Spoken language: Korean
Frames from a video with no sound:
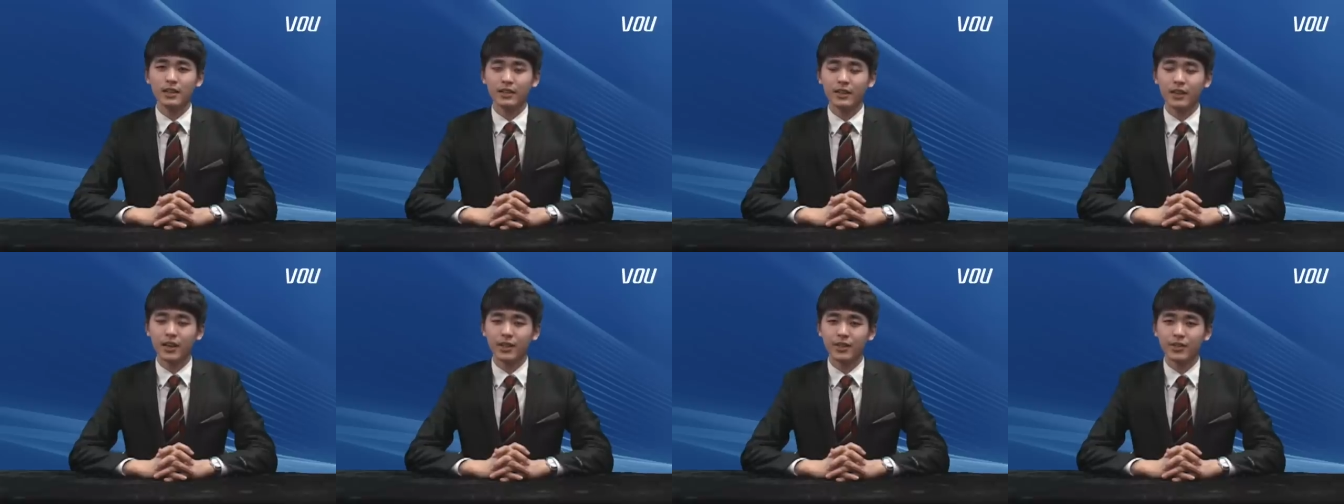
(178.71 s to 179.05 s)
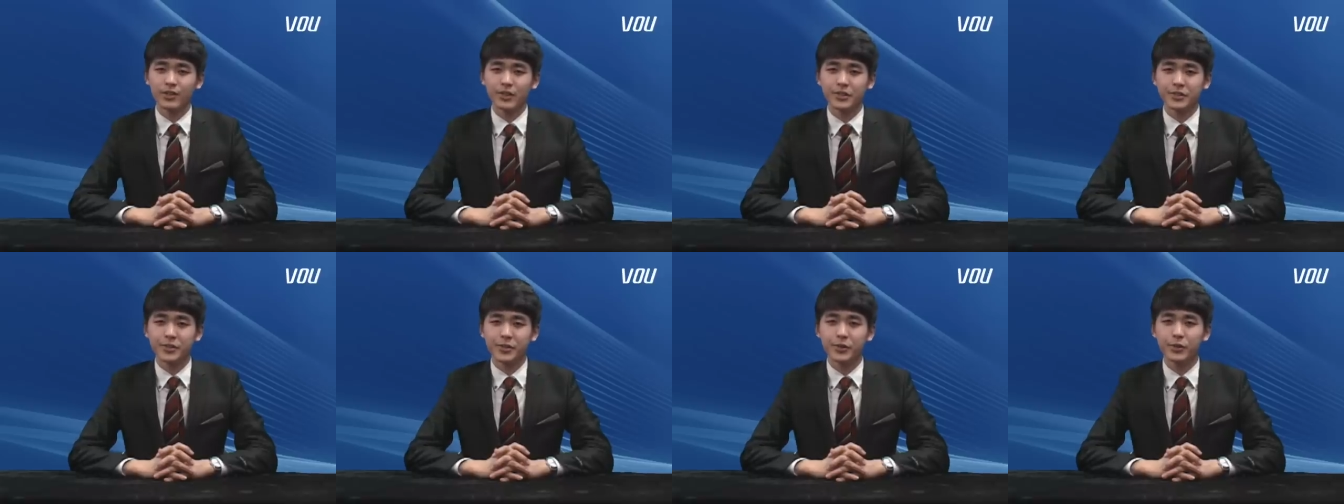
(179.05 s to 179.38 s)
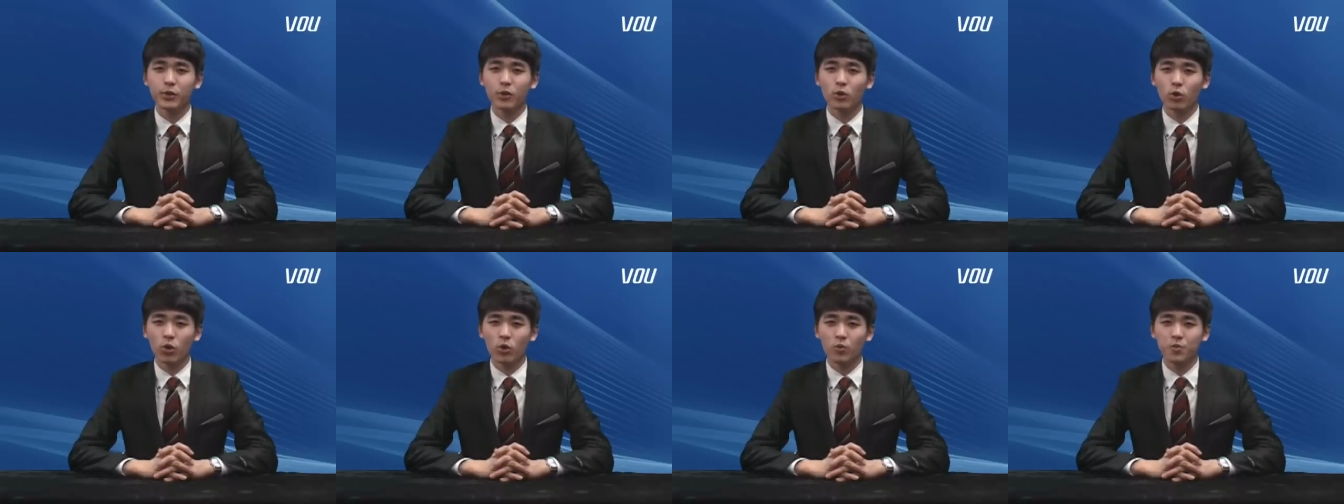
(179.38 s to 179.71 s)
네
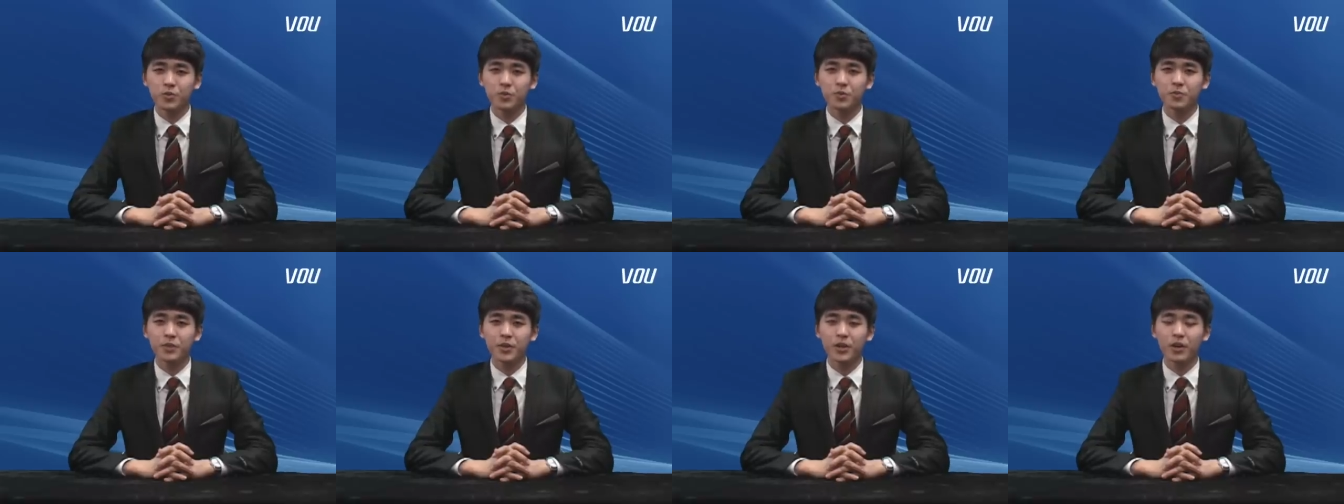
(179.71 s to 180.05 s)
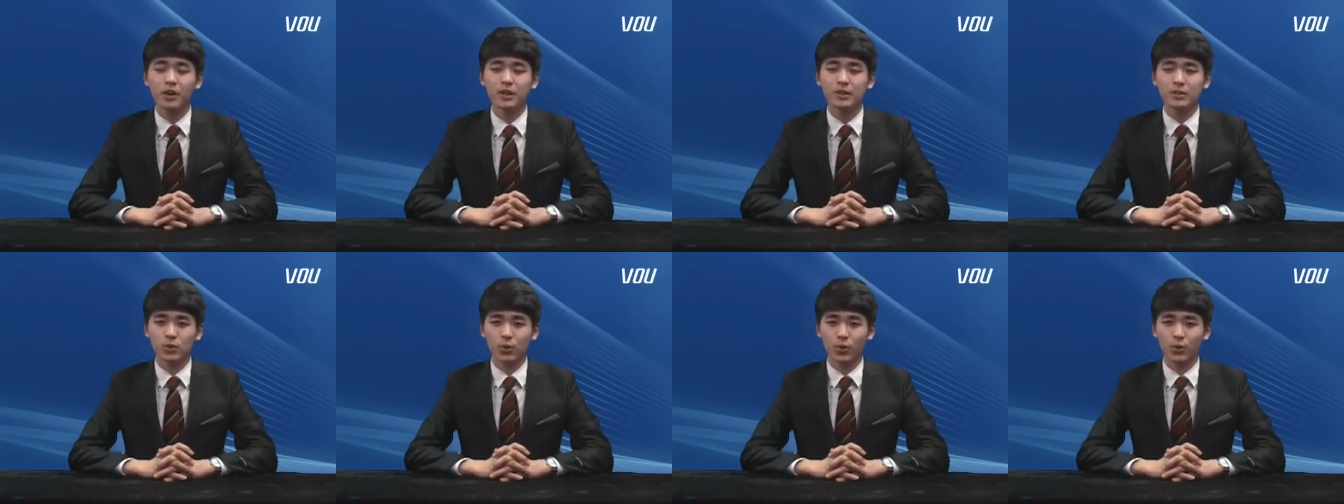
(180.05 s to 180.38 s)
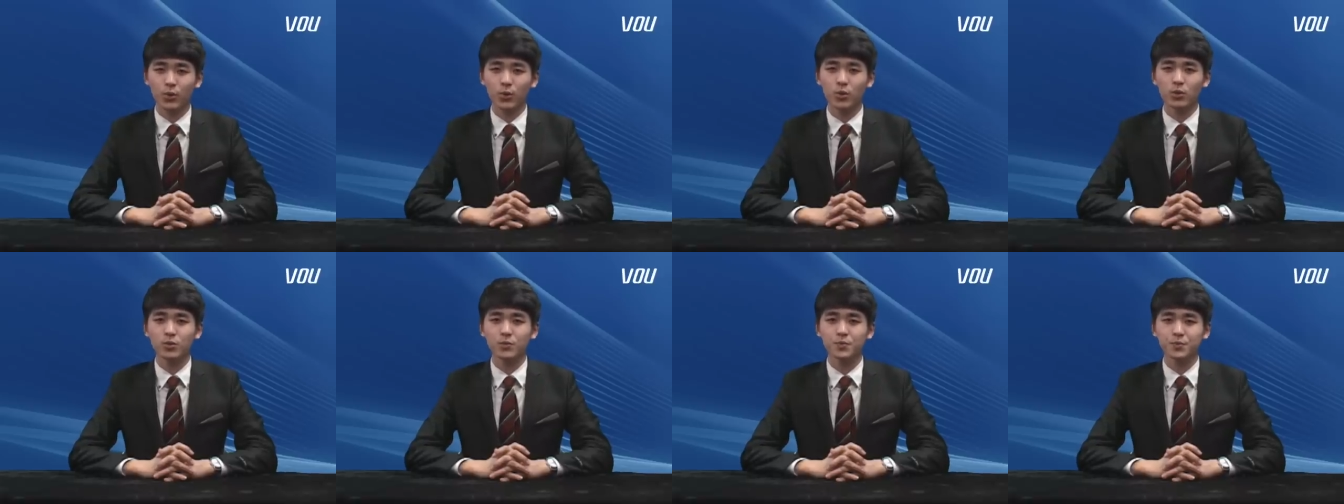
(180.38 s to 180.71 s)
안녕하세요 고품격
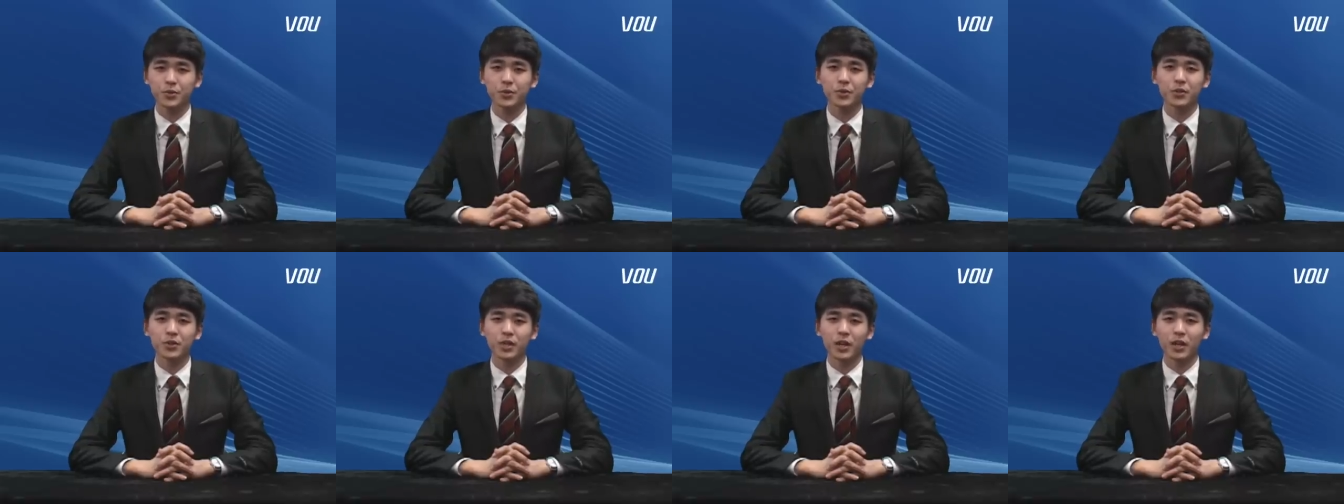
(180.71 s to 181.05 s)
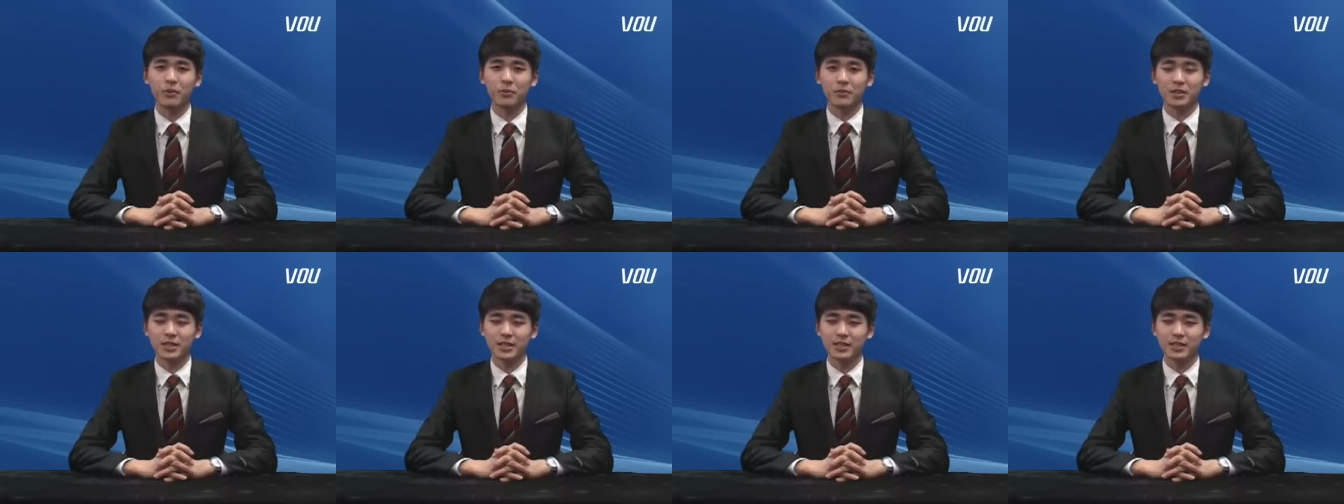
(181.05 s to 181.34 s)
토론 프로그램